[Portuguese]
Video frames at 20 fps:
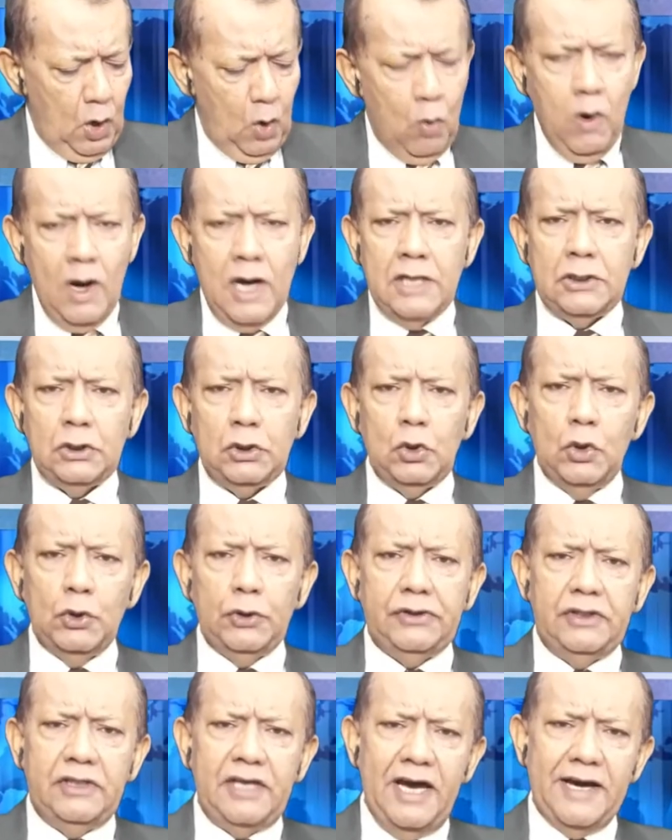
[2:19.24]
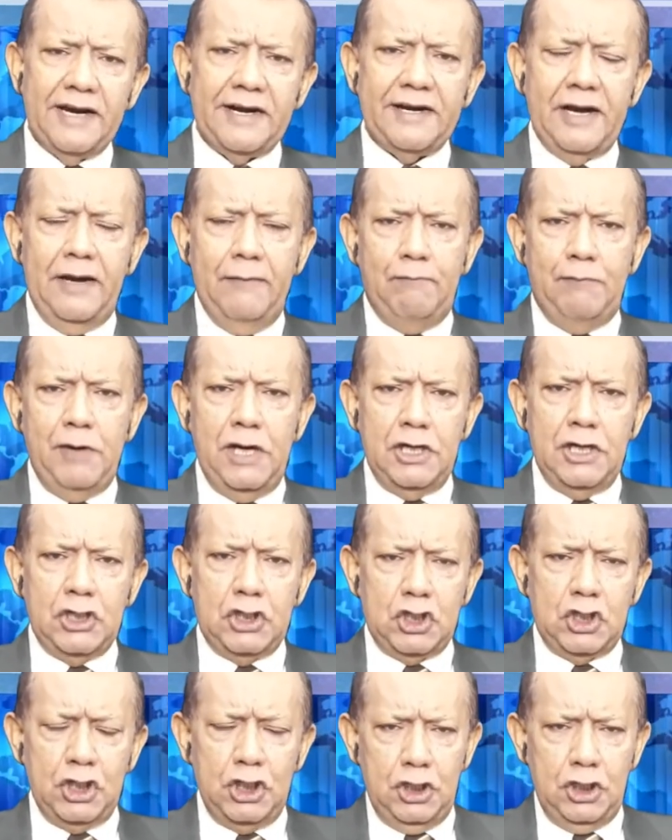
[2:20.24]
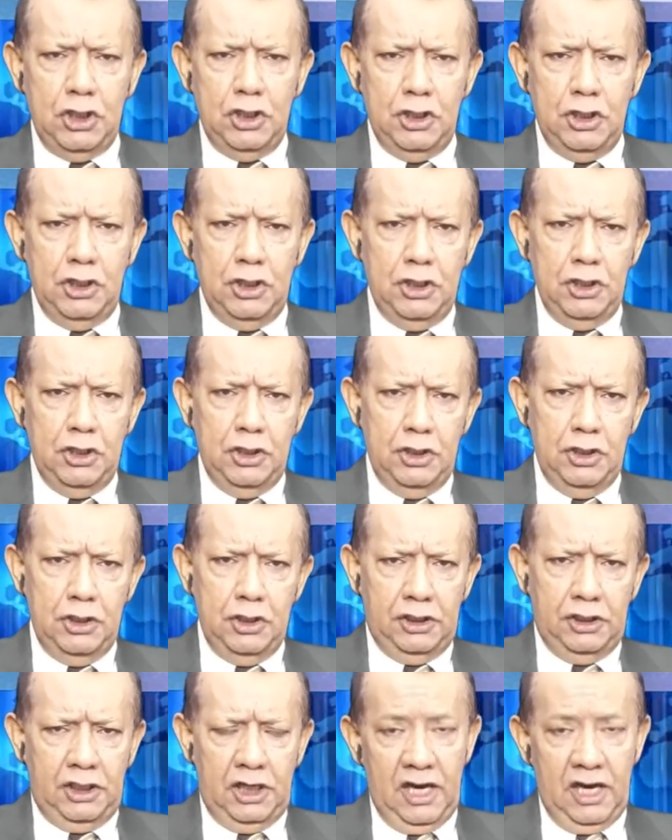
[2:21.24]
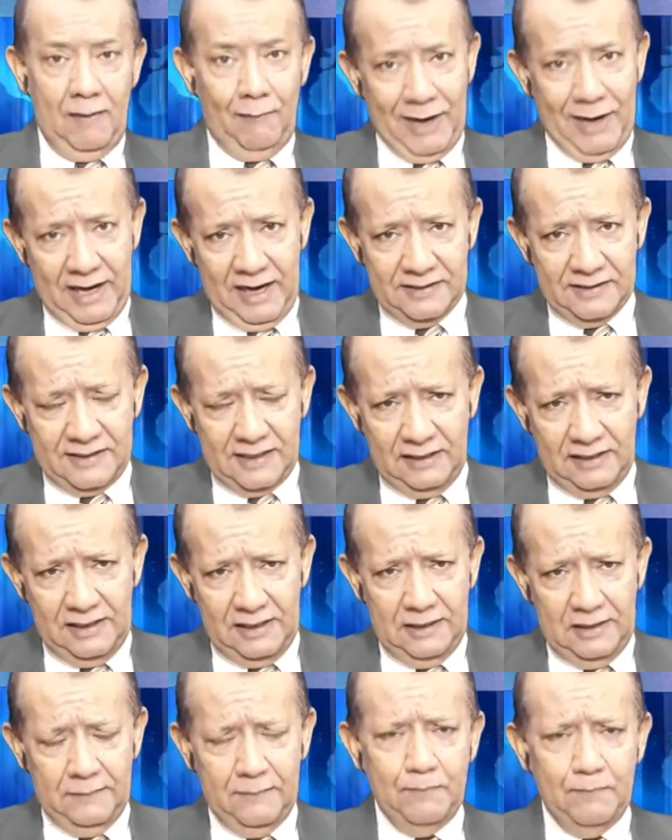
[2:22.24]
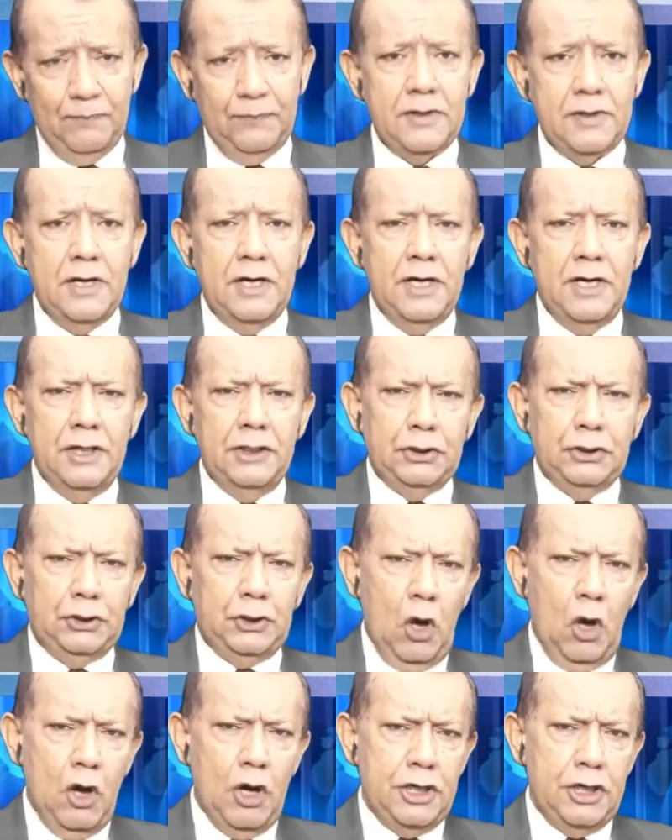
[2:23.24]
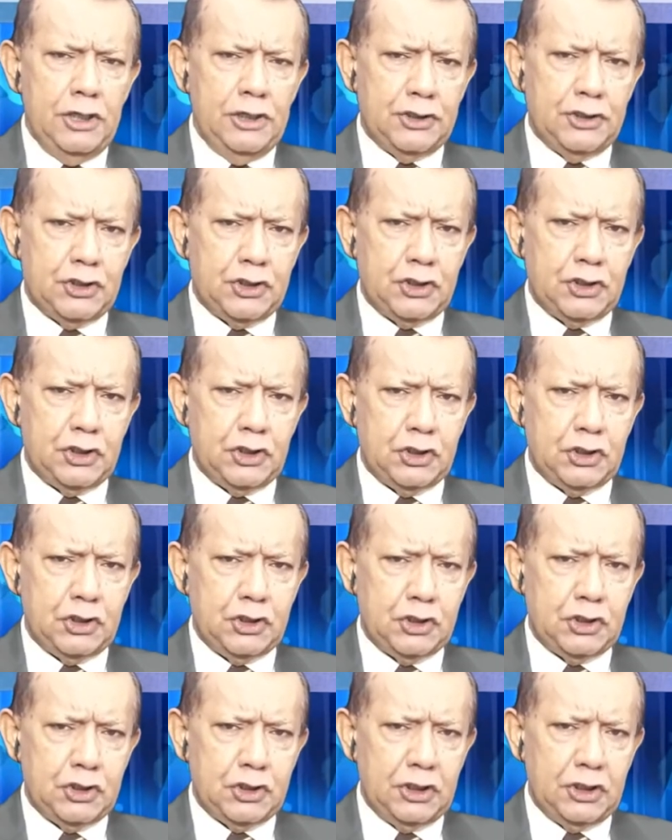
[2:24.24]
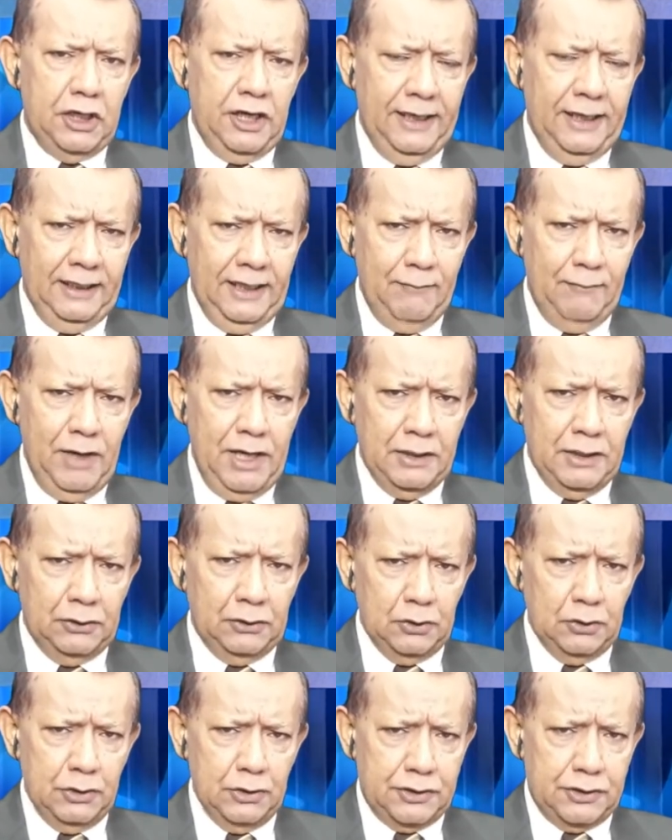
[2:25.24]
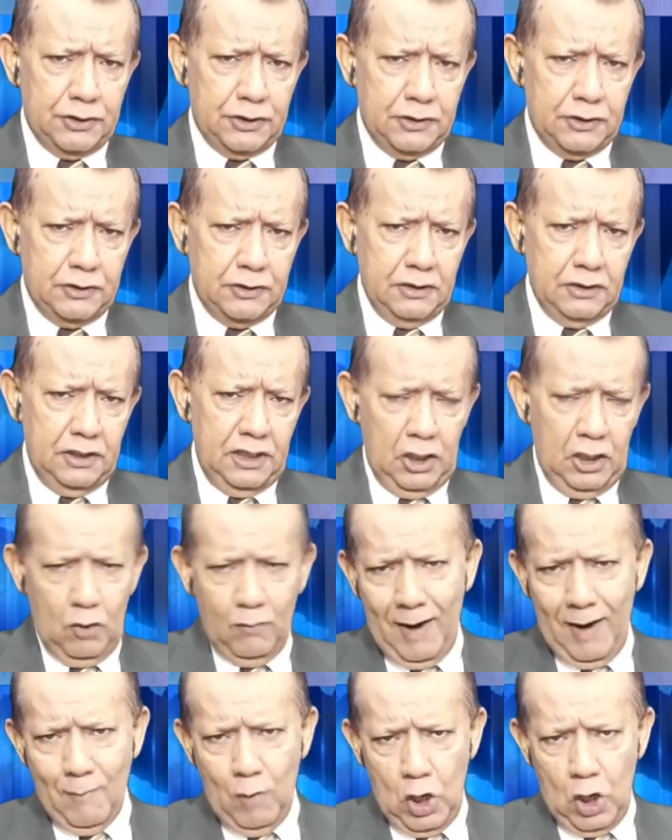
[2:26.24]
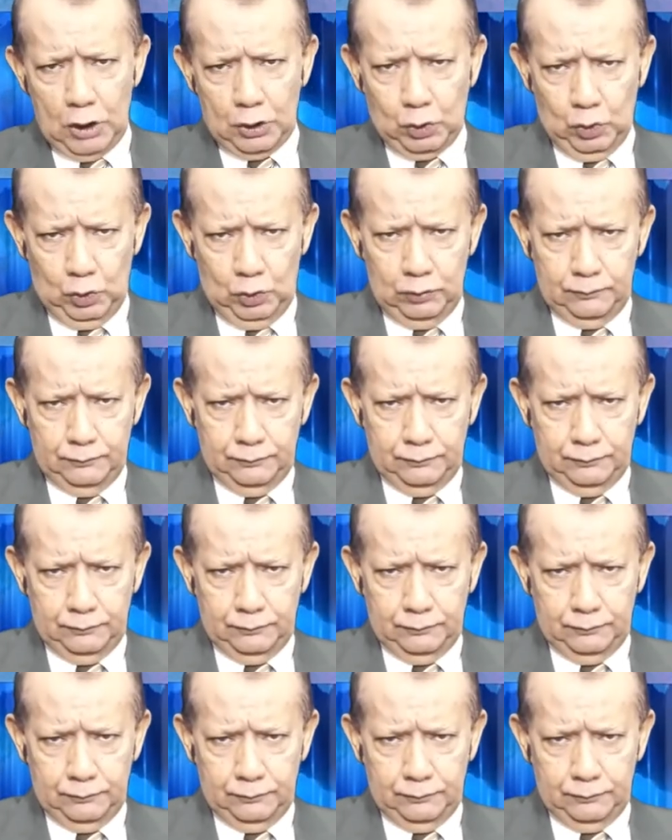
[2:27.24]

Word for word: Quando de repente, quem aparece ali? Dois elementos em uma moto.